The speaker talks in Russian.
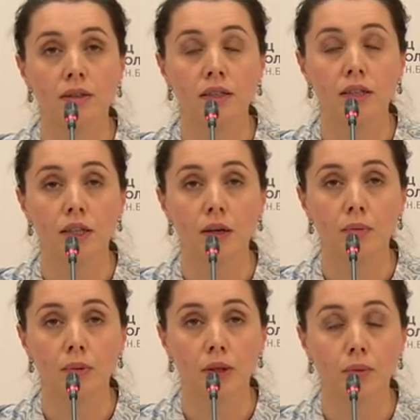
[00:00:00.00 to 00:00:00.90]
ТНМ,
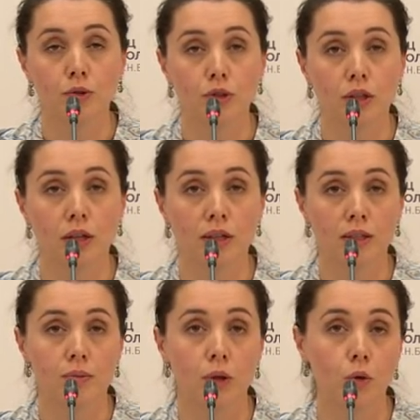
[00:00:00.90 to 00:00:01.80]
потому что
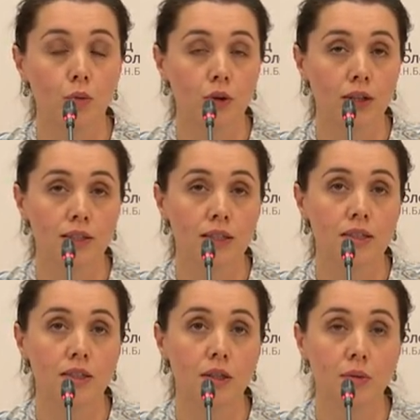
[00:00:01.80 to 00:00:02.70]
размер опухоли
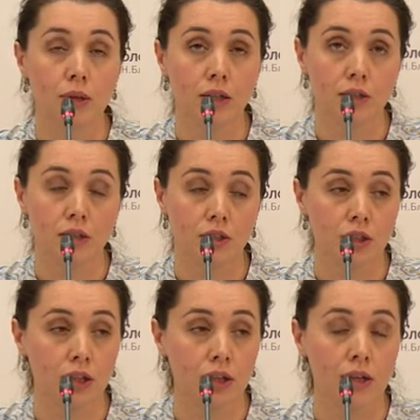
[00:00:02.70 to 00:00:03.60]
здесь не имеет
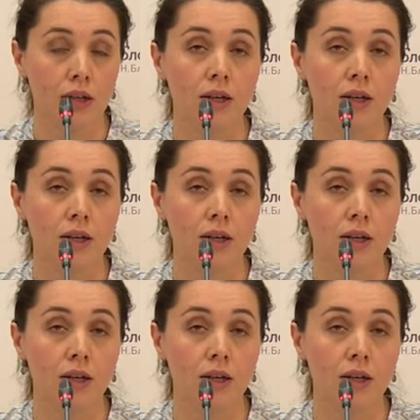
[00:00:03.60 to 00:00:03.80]
значения.